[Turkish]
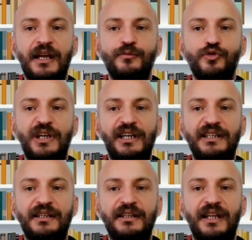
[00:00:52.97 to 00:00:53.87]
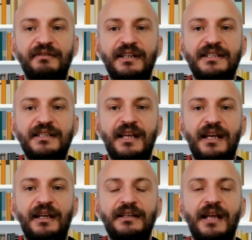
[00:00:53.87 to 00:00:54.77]
Bu sayede de devlet
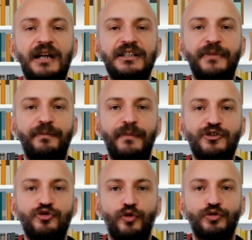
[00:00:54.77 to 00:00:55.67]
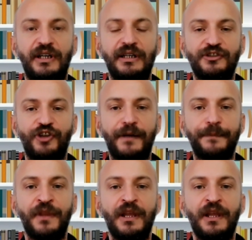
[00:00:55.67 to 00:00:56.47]
size yardım yapmak zorunda kalacak.